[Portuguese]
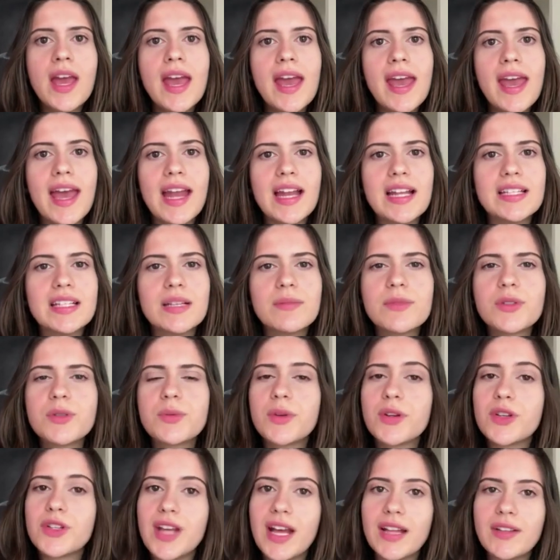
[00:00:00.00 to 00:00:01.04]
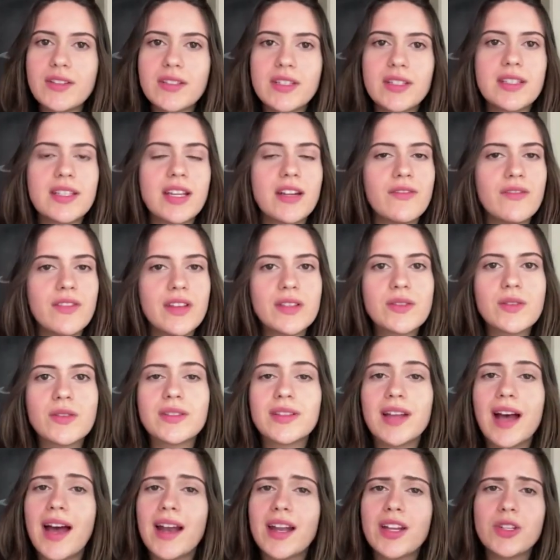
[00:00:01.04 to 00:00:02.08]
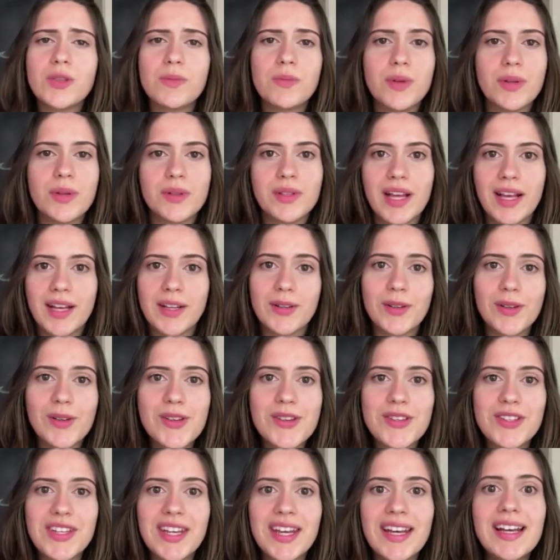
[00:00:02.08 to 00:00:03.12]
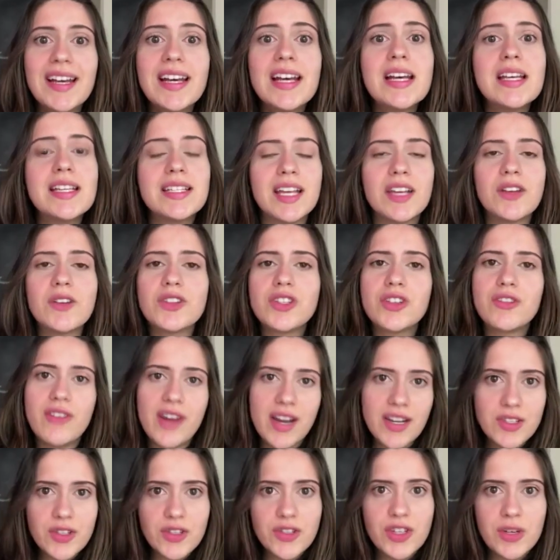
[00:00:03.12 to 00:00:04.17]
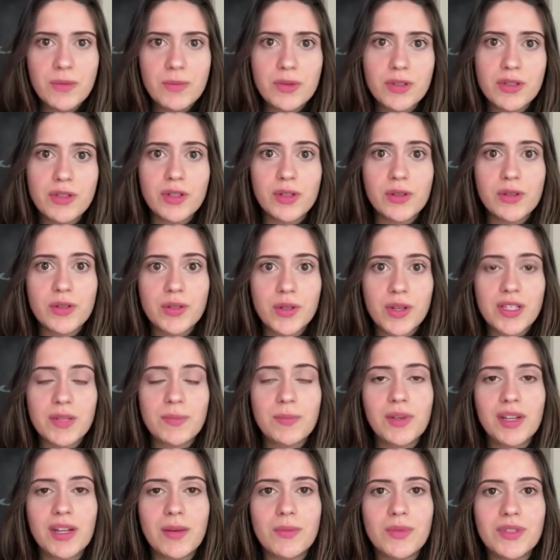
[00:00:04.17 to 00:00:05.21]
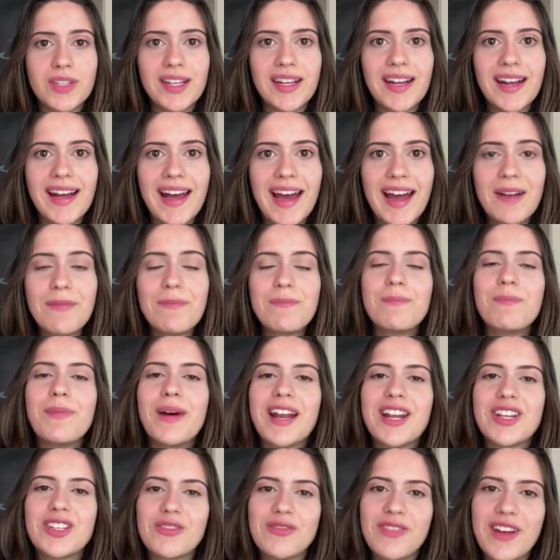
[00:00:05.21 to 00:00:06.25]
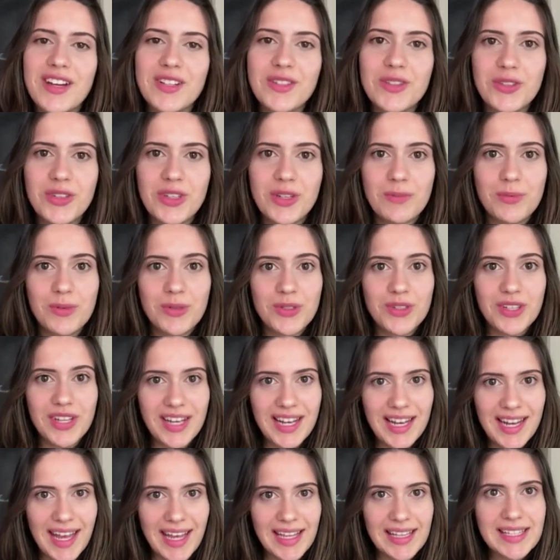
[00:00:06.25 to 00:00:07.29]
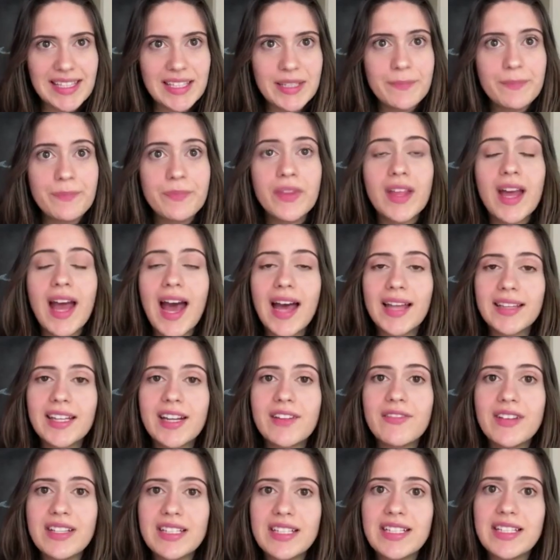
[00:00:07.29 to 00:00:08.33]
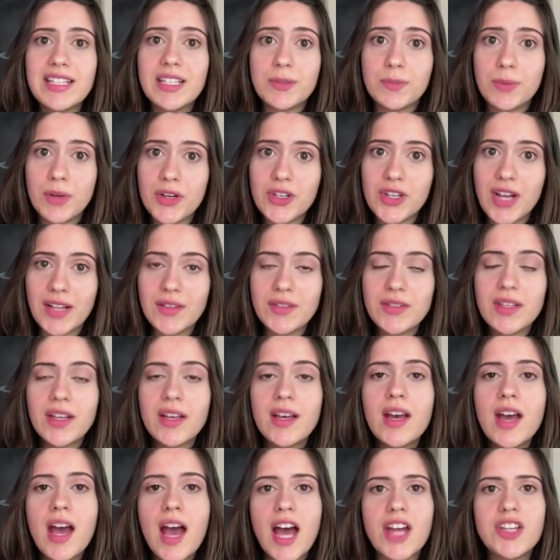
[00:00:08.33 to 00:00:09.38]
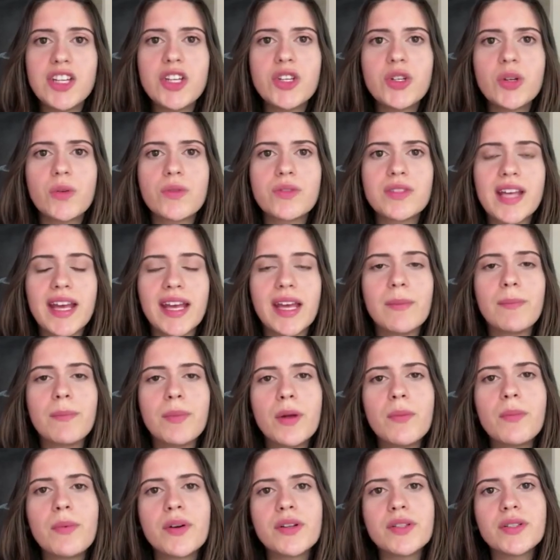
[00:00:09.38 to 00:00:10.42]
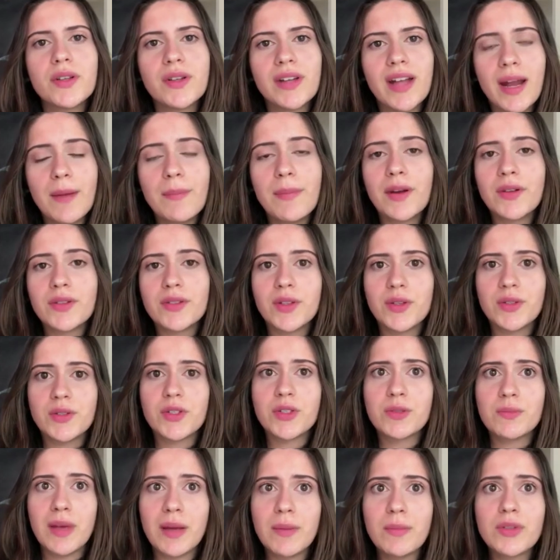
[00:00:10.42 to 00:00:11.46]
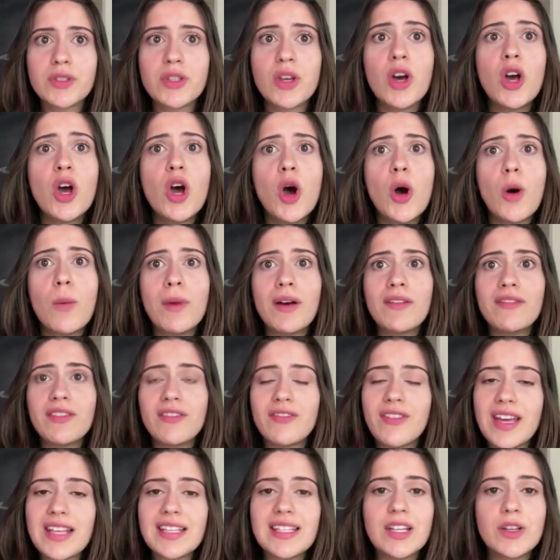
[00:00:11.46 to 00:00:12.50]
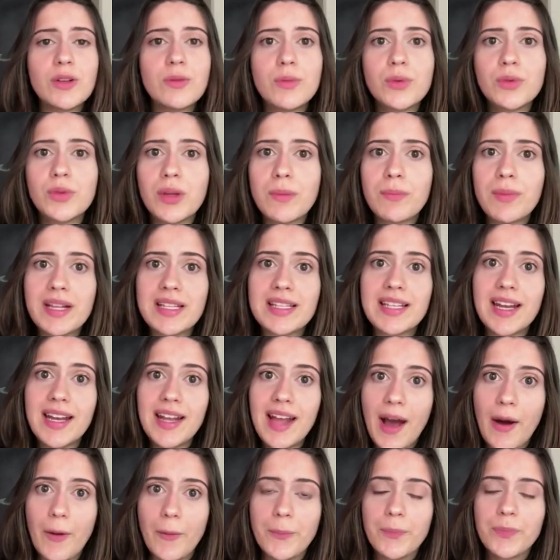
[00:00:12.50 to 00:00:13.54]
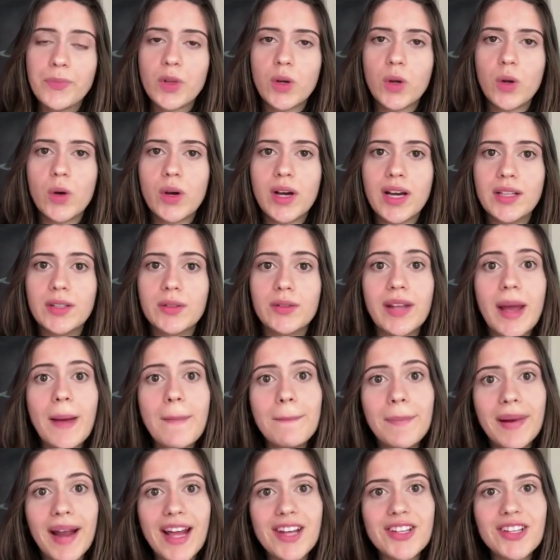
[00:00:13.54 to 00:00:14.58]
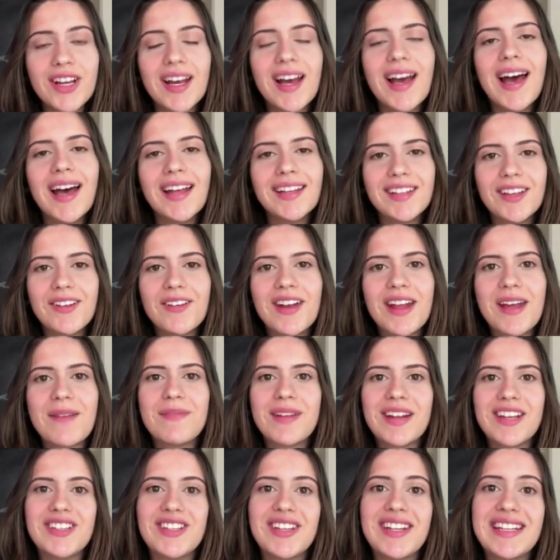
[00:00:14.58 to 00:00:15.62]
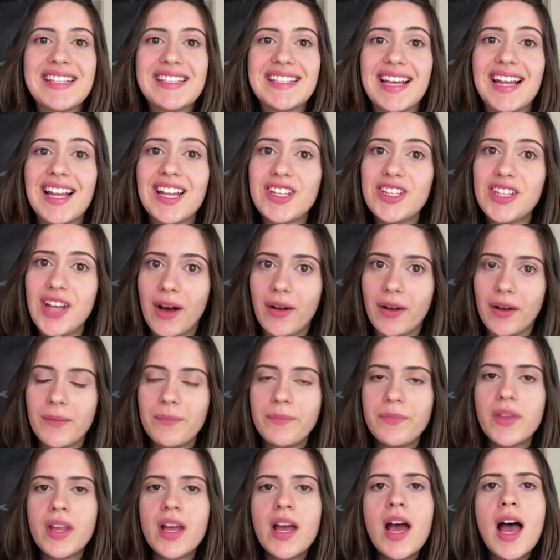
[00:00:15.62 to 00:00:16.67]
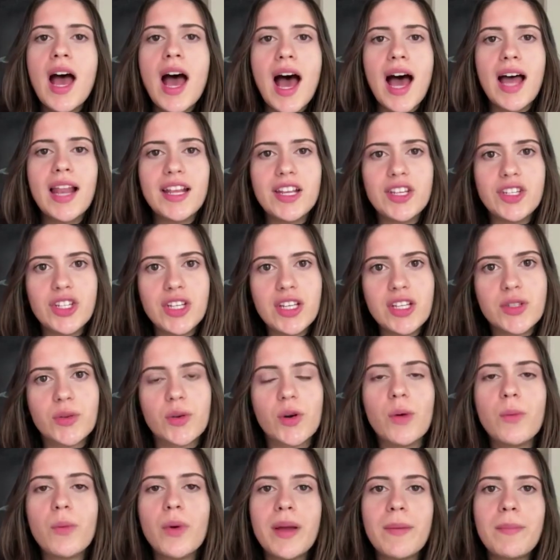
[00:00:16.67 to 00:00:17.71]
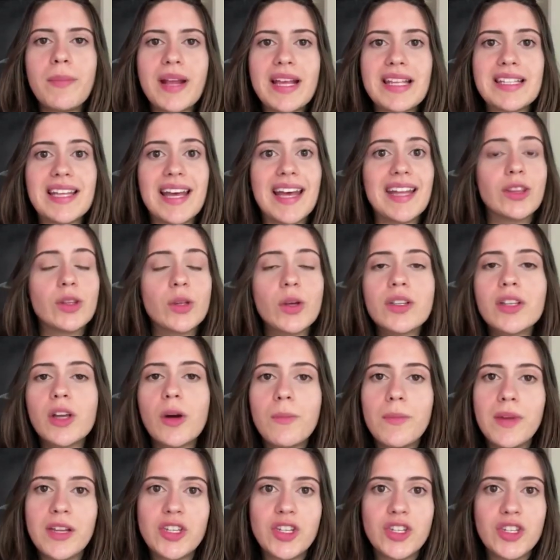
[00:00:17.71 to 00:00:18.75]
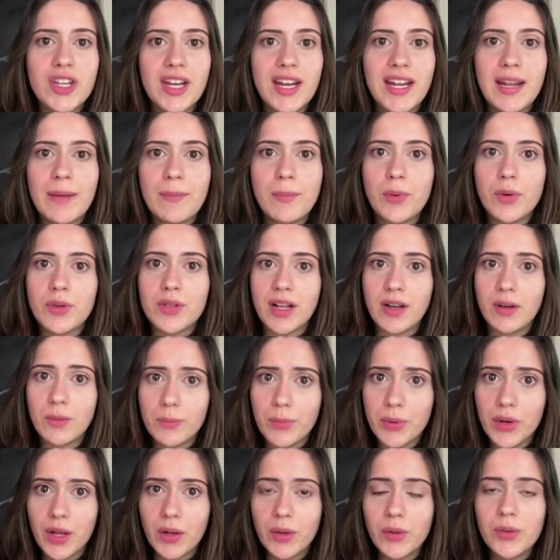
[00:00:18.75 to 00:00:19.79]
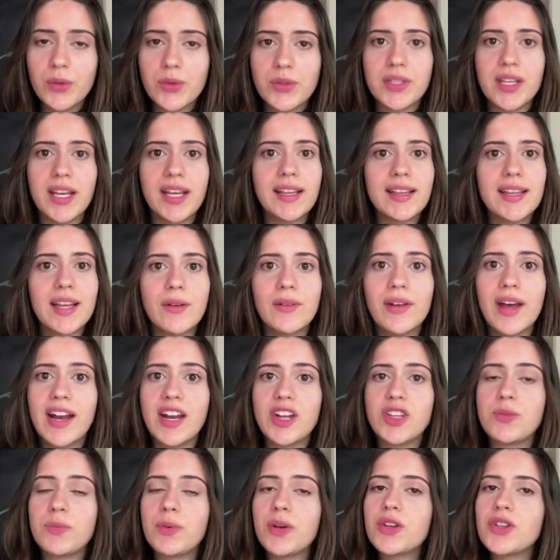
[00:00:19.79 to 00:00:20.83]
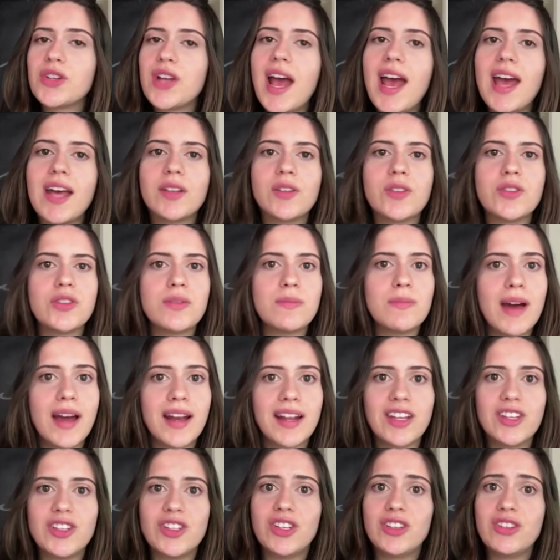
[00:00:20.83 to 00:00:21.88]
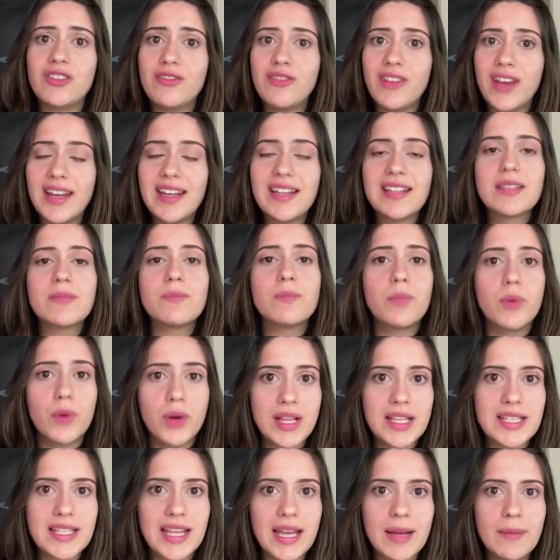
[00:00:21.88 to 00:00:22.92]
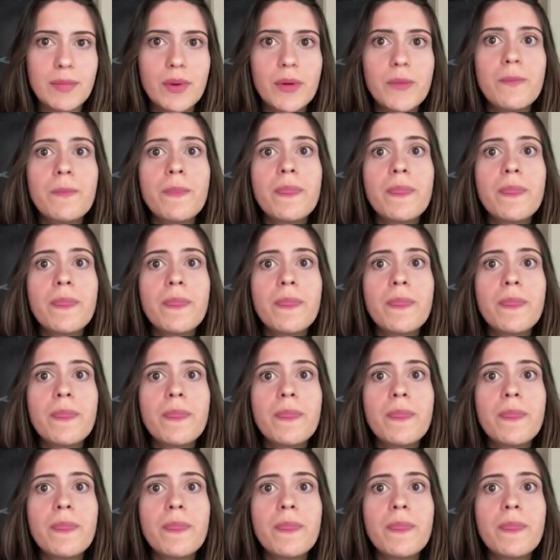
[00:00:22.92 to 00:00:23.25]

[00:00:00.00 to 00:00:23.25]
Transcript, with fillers: Realizamos projetos e serviços na área de biotecnologia, sendo diversos tipos de soluções que podemos entregar para diversos tipos de clientes. Através desses projetos, a gente consegue proporcionar para os nossos membros uma vivência no mundo empresarial, colocando na prática a teoria aprendida em sala de aula. Além disso, como a empresa é totalmente gerida por, por alunos, então na área de projetos, de marketing de vendas, por exemplo,